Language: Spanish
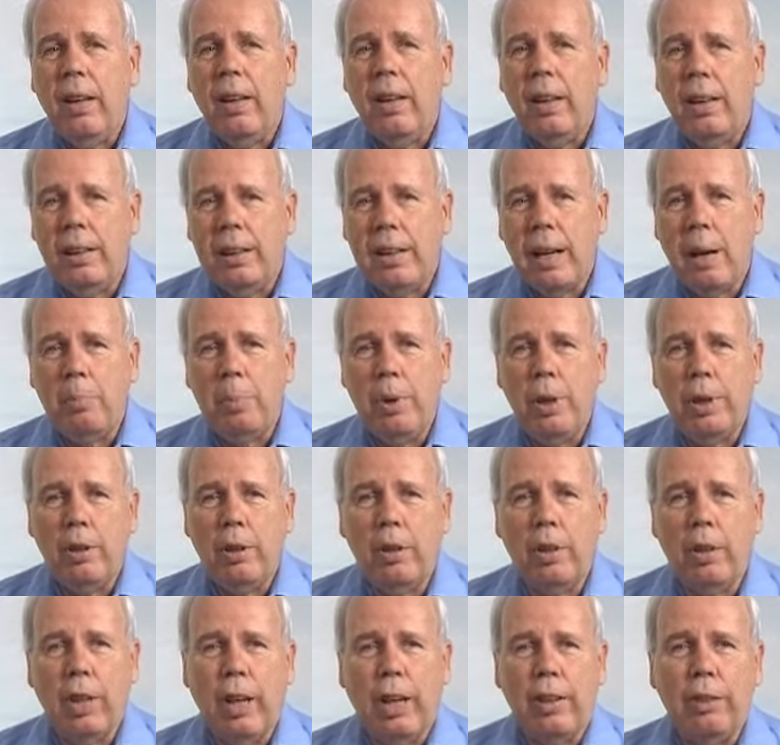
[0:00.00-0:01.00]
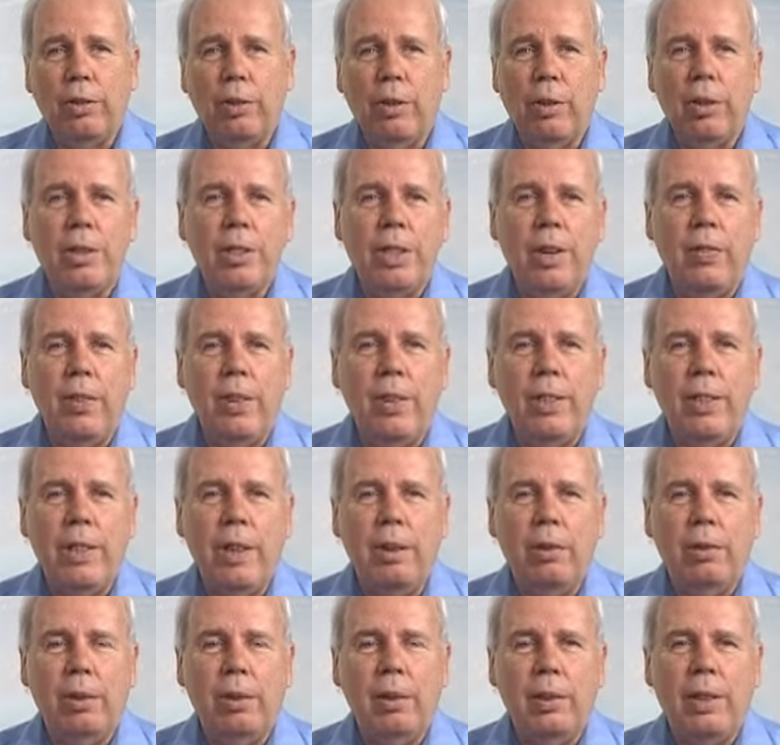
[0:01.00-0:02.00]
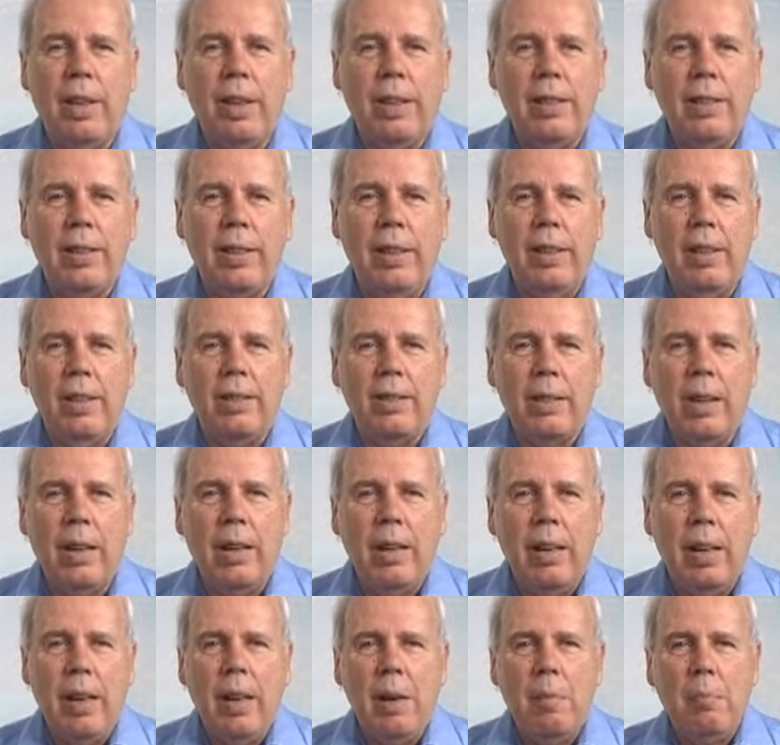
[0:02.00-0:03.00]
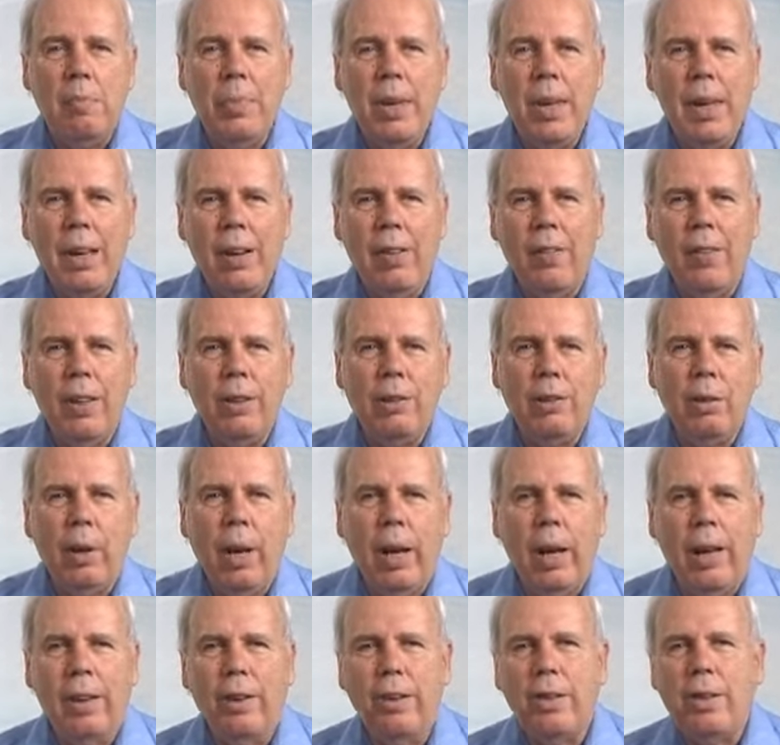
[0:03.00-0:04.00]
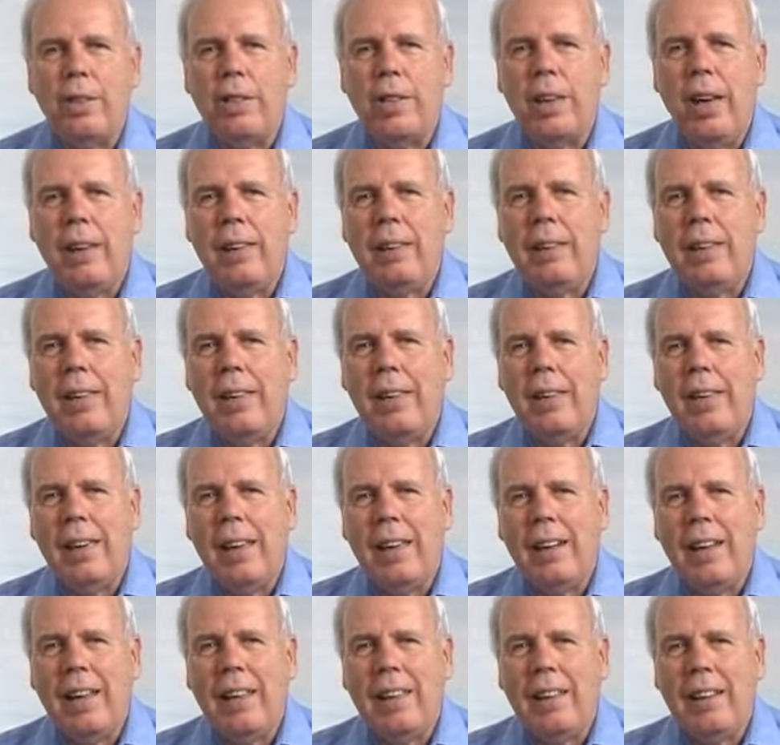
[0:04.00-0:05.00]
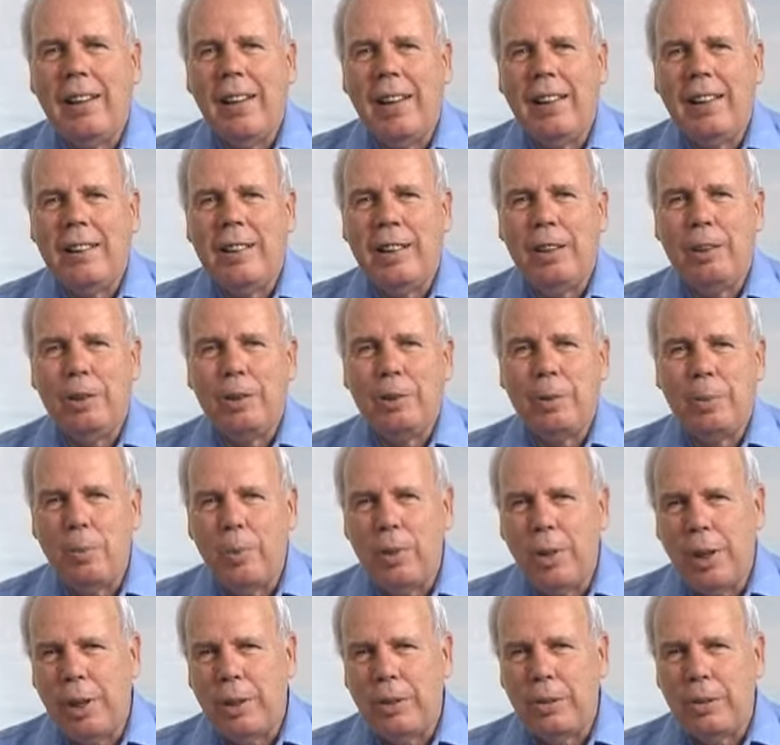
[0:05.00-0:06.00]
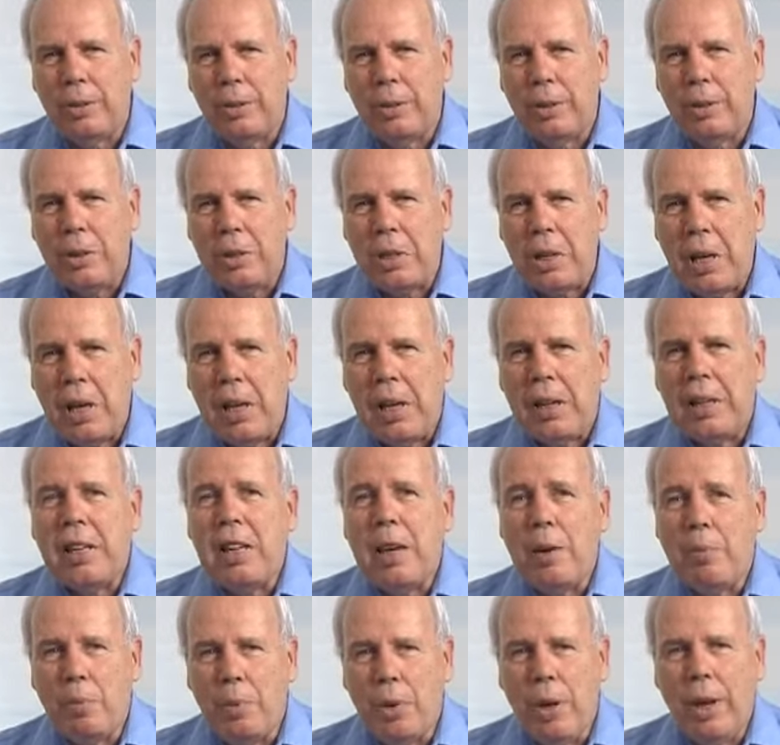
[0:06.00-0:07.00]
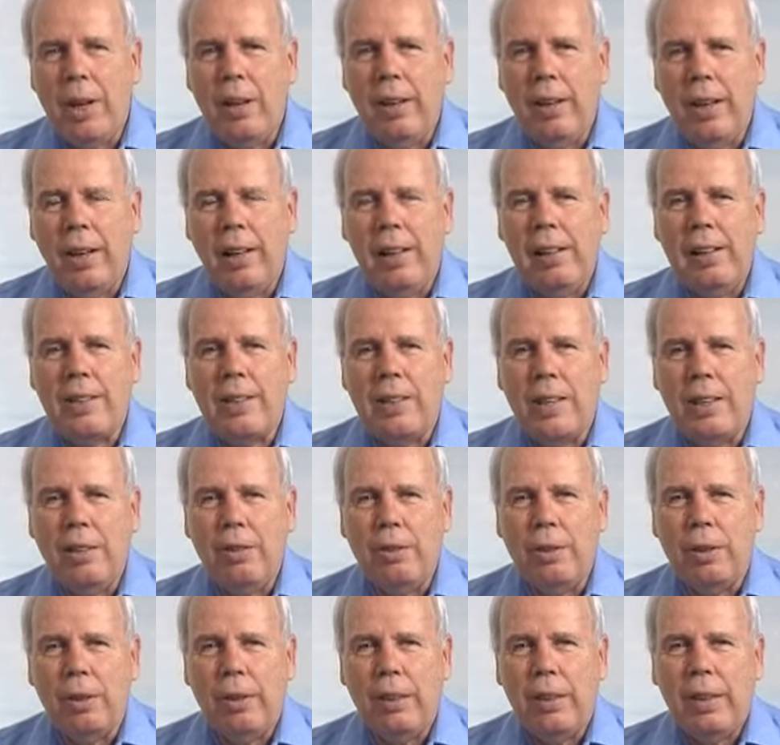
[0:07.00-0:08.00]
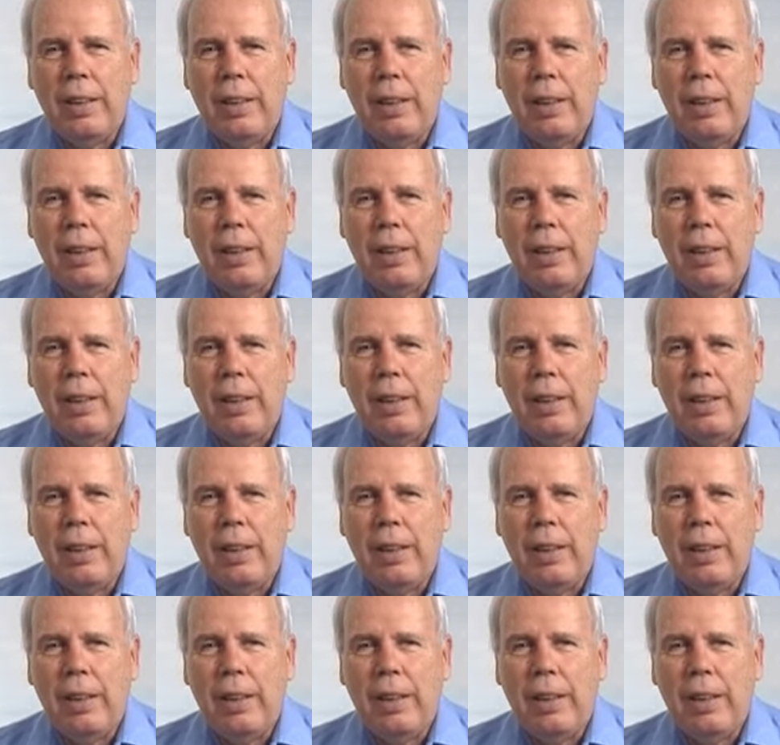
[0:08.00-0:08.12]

El capítulo 14, versículo 13 dice, Bienaventurados de aquí en adelante los muertos que mueren en el Señor.